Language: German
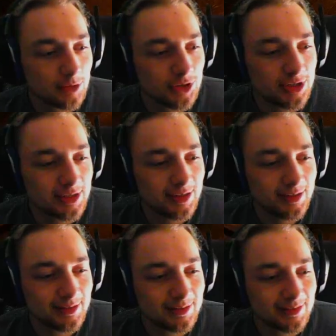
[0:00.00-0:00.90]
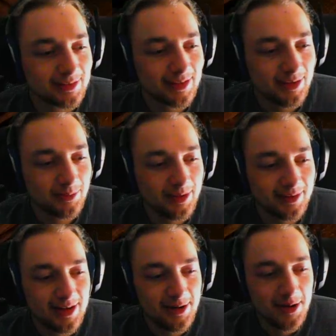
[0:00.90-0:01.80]
Und Chillgun. 3 zu
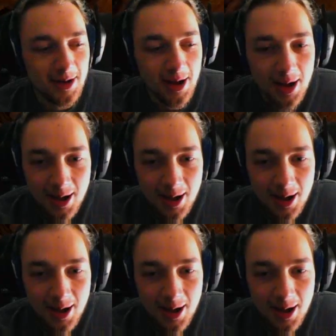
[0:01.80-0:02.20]
1. Yeah.